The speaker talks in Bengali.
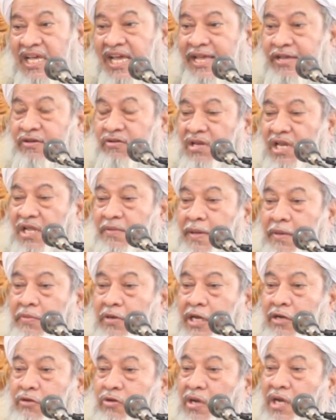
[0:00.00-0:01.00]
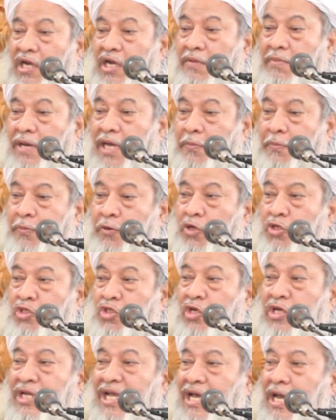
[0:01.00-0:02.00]
এইগুলি ব্যবহার করার আমার
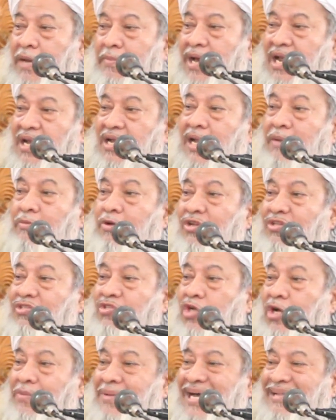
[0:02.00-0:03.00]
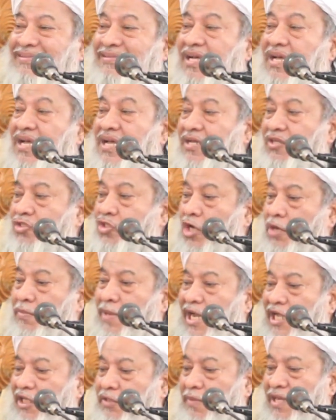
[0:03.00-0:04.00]
প্রয়োজন না আমার নাম হলো সমাজ
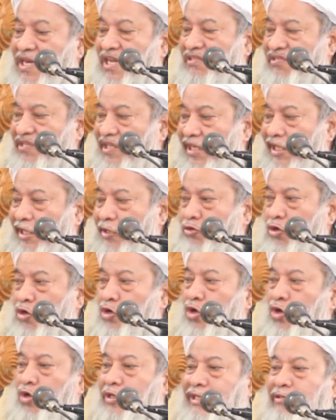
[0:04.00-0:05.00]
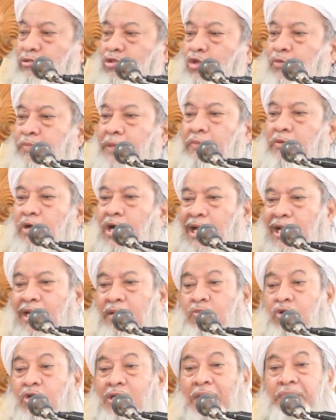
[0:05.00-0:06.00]
সমাজ মানে যিনি কোনো কিছু
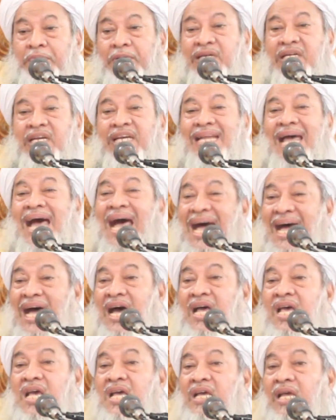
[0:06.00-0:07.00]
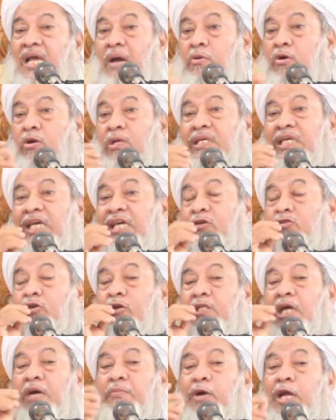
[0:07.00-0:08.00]
ব্যবহারের মুখাপেক্ষী না এমনকি
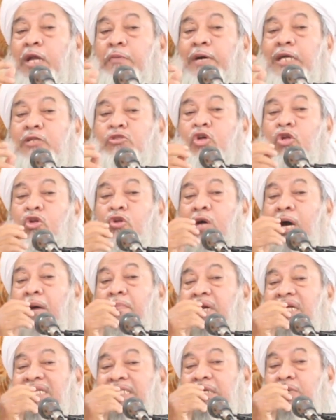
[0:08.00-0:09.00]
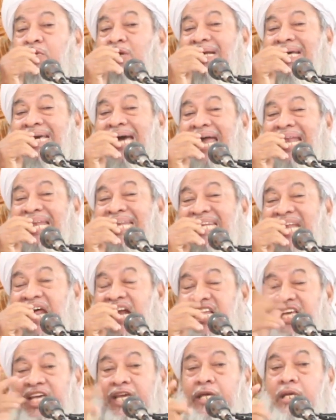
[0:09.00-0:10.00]
কথা বলবার জন্য আমরা যেমন গাল
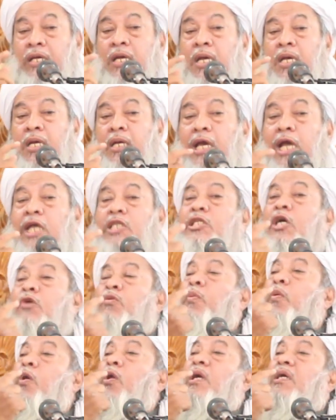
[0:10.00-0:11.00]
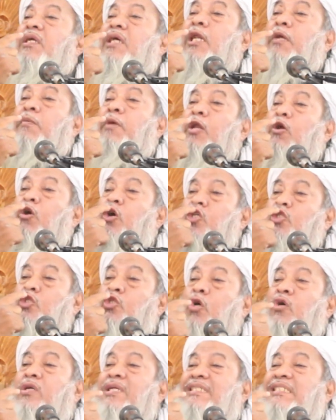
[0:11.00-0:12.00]
নাড়ি এই যে উপরের উপরেরটারে বলে
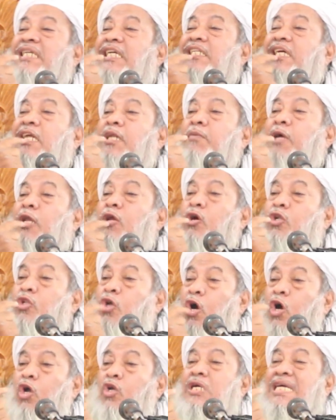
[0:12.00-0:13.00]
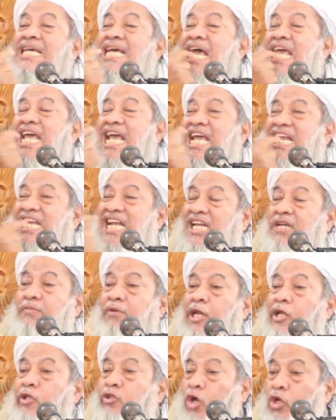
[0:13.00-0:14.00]
নিচের নিচেরটারে বলে অধর এইটারে
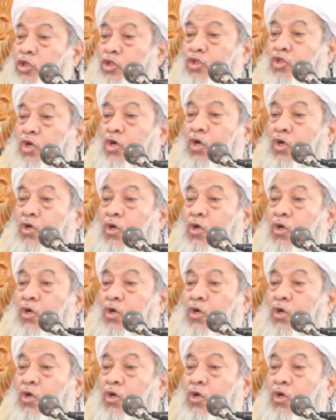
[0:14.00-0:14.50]
বলে দন্ত